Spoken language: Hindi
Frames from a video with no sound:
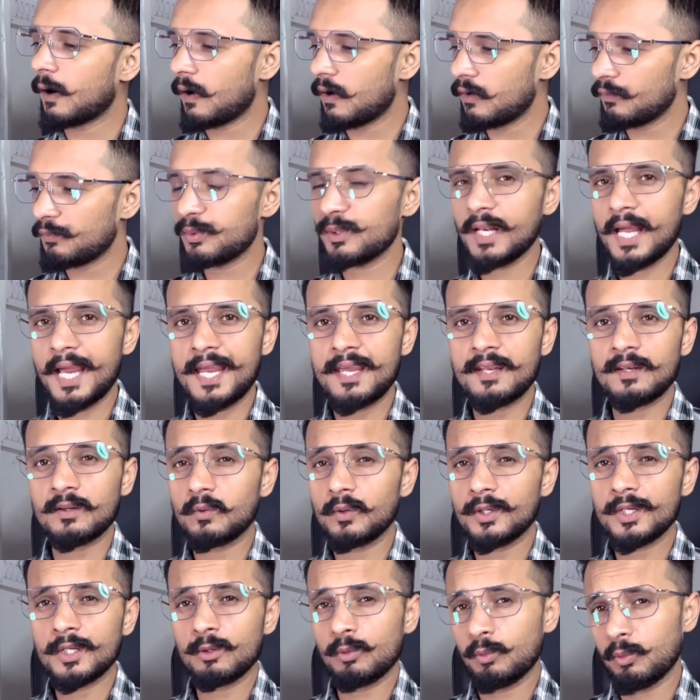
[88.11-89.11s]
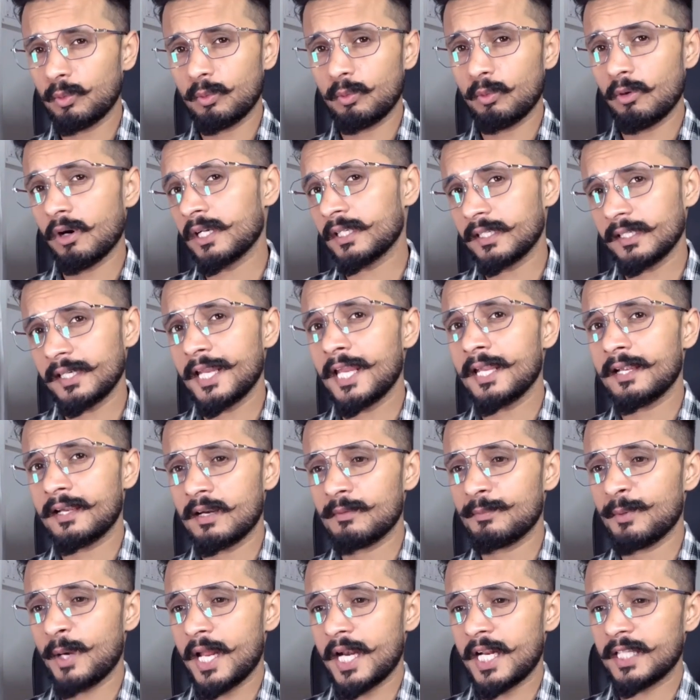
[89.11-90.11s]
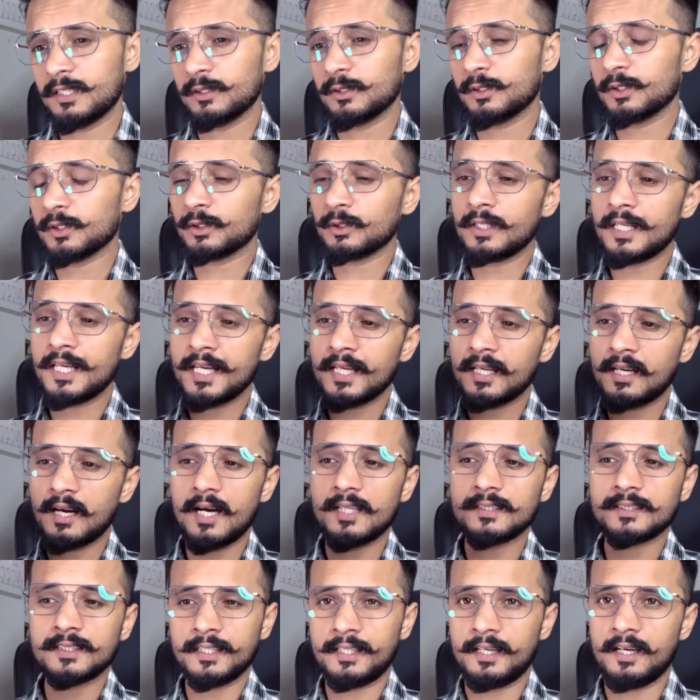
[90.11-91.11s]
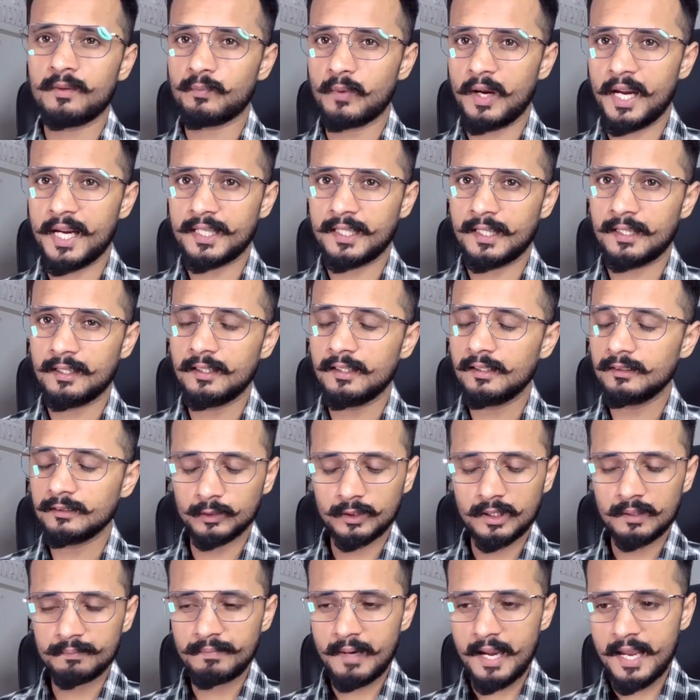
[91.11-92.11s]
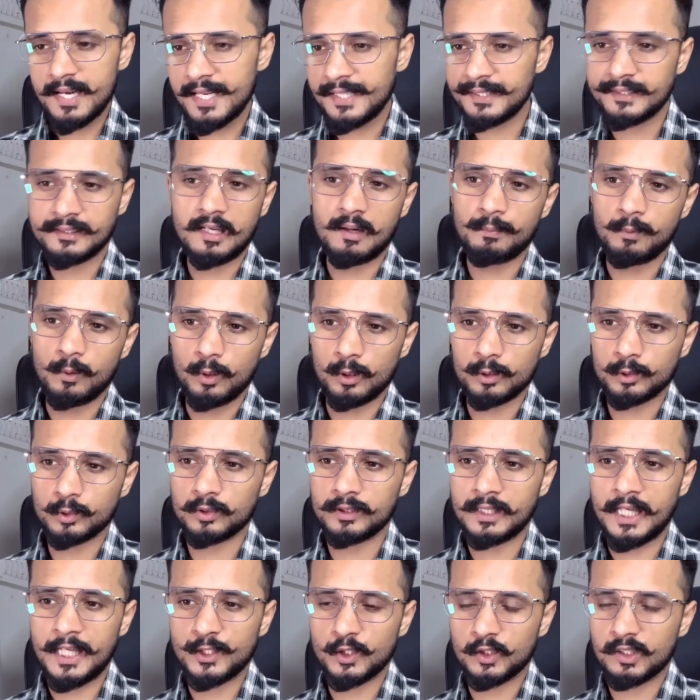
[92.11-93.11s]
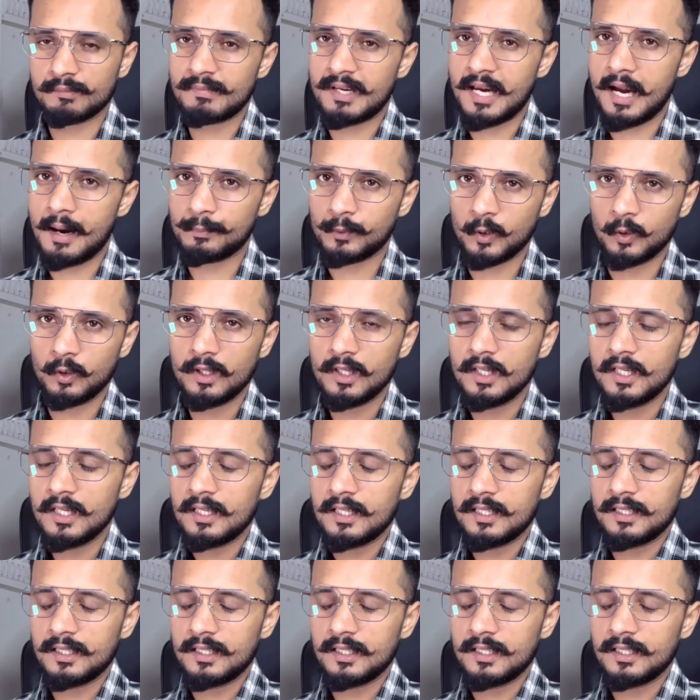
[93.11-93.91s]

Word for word: ऑफलाइन कोई वर्क नहीं कर पा रहा था तो दोस्तों ये कहाँ से कर पाएगा जो कि पहले इसका फॉल्स होता है जो कि मैं आपको